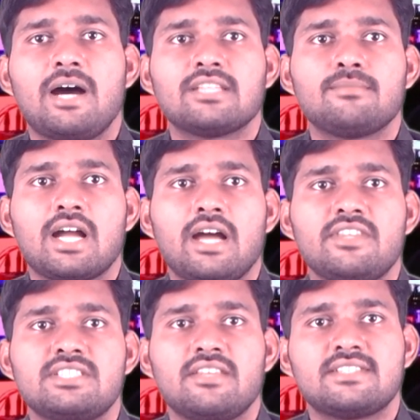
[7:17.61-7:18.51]
మహాత్మా
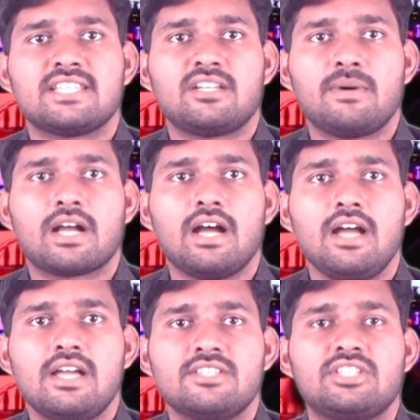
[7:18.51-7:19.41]
గాంధీ జయంతి సందర్భంగా
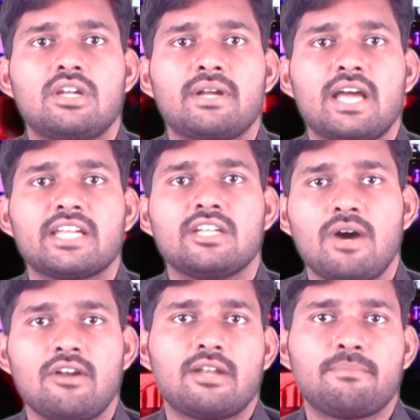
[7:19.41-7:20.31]
చిత్రపటానికి
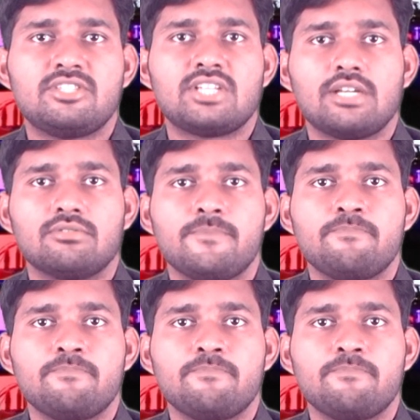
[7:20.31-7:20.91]
నివాళులర్పించారు